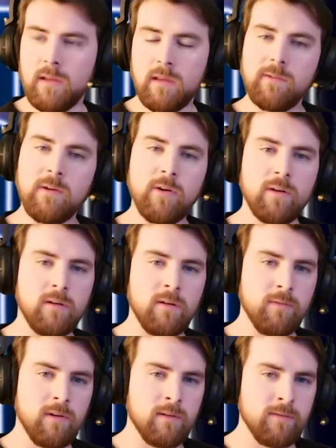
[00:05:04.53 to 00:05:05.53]
Ich war heute
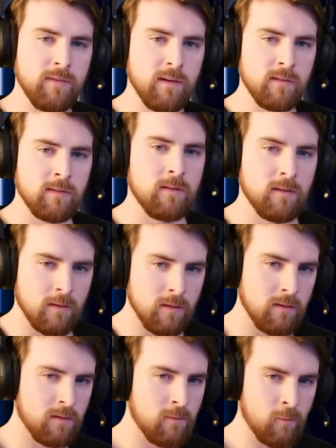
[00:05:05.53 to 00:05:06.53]
auch wieder fix
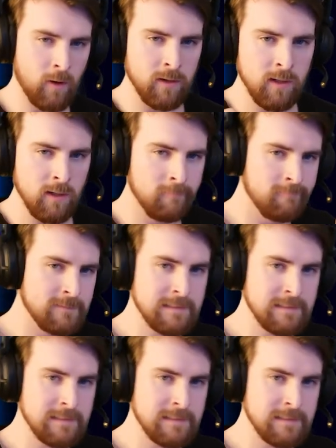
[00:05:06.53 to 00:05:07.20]
running.